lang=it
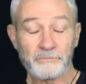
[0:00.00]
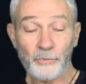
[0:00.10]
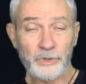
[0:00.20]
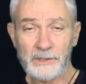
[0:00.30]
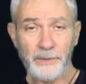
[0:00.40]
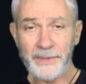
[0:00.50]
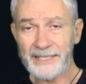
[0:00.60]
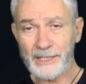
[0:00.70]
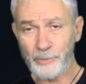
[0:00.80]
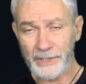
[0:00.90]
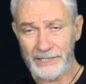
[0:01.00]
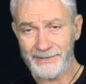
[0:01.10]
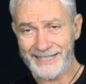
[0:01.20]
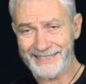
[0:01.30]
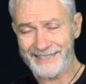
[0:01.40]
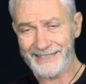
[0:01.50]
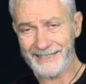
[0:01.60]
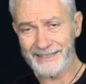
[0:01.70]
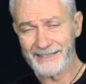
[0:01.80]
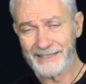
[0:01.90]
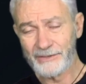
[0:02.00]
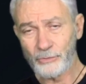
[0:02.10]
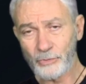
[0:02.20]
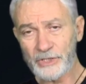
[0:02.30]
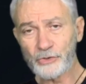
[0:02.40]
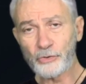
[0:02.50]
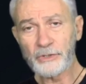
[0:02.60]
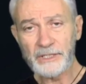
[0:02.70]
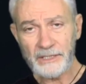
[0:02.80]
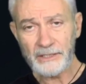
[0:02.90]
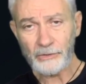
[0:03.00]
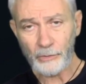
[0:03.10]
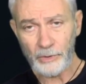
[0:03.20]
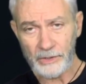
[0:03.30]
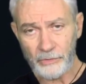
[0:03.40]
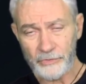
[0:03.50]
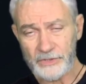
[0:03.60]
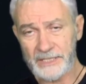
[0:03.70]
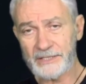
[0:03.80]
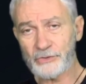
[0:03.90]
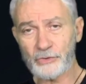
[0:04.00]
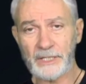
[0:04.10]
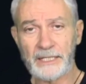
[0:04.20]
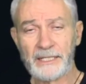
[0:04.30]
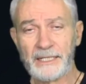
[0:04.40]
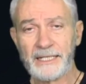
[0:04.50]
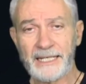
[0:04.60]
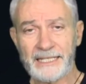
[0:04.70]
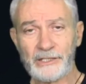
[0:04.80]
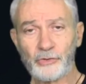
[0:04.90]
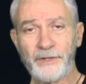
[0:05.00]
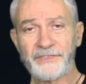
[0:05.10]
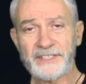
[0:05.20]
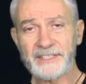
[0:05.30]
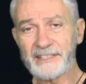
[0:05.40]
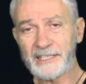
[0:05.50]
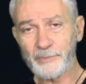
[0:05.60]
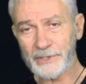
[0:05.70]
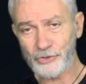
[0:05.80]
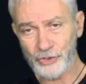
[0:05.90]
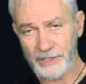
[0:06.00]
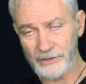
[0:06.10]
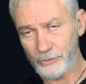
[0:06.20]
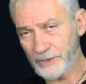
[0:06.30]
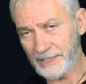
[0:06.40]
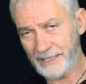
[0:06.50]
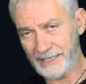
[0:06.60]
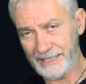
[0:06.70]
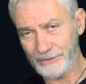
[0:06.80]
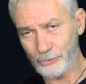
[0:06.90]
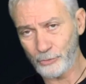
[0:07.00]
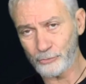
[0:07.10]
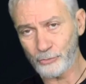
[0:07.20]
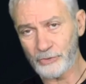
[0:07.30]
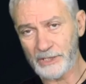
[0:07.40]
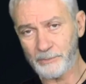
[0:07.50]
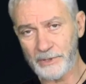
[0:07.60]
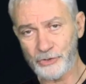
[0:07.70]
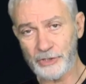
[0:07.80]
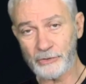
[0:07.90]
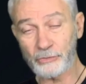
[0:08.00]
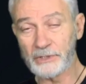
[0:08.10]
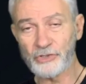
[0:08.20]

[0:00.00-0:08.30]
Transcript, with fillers: ultimamente poi arriva anche un ritocchino a quel consenso che era del 97% dichiarato contro un 3% di